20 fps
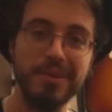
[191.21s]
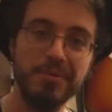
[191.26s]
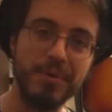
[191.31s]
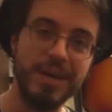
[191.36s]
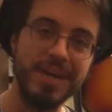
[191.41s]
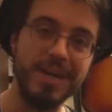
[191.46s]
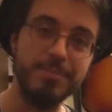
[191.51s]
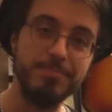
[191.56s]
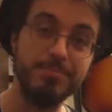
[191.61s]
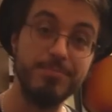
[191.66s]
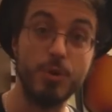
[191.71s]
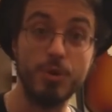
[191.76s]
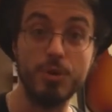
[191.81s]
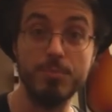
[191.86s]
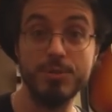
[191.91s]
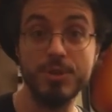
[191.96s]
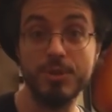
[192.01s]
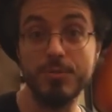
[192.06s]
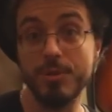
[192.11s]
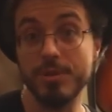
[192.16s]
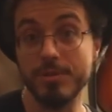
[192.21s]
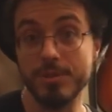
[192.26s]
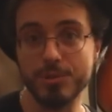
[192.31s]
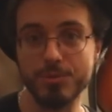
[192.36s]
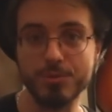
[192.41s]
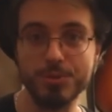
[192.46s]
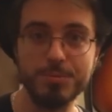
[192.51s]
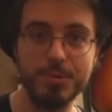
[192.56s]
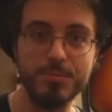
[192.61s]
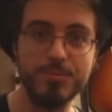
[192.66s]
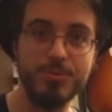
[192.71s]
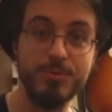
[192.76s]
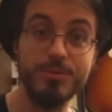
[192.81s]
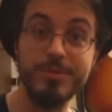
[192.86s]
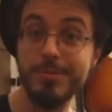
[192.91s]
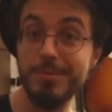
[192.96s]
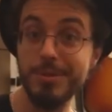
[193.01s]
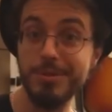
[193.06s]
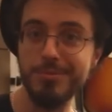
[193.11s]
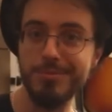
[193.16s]
Voilà, comme ça au moins ça change pas beaucoup
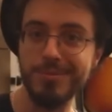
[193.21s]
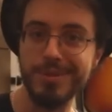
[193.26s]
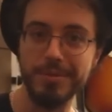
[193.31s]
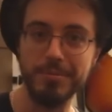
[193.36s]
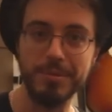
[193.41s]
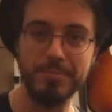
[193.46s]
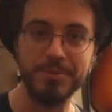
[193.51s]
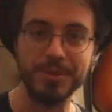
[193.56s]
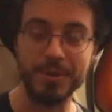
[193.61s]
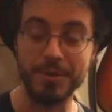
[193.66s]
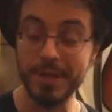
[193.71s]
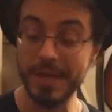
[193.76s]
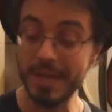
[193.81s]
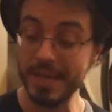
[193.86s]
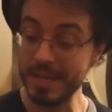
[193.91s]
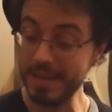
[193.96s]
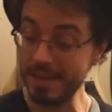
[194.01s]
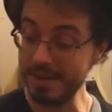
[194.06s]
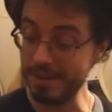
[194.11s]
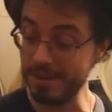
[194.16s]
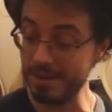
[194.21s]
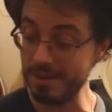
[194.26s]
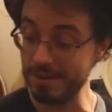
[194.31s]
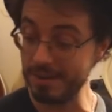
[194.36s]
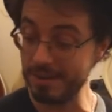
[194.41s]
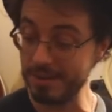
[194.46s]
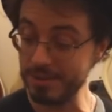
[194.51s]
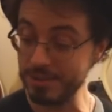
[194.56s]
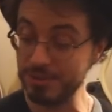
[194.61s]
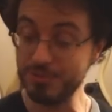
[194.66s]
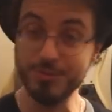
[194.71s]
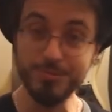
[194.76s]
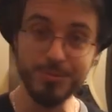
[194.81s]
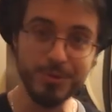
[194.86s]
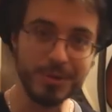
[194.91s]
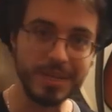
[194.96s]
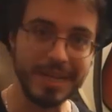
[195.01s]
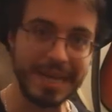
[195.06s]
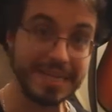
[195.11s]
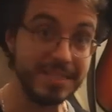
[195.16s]
d'habitude hein, en même temps. je vous
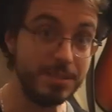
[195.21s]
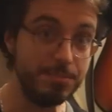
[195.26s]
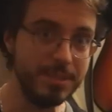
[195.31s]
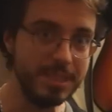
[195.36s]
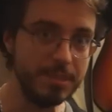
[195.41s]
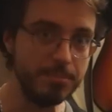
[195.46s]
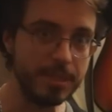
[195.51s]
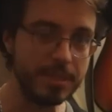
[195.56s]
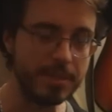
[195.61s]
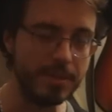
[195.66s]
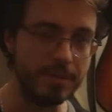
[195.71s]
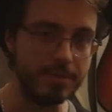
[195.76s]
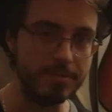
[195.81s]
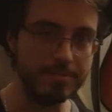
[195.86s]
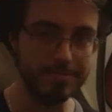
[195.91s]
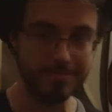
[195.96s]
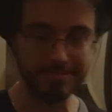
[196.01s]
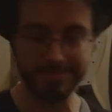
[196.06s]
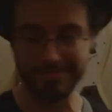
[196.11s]
montre la rythmique maintenant.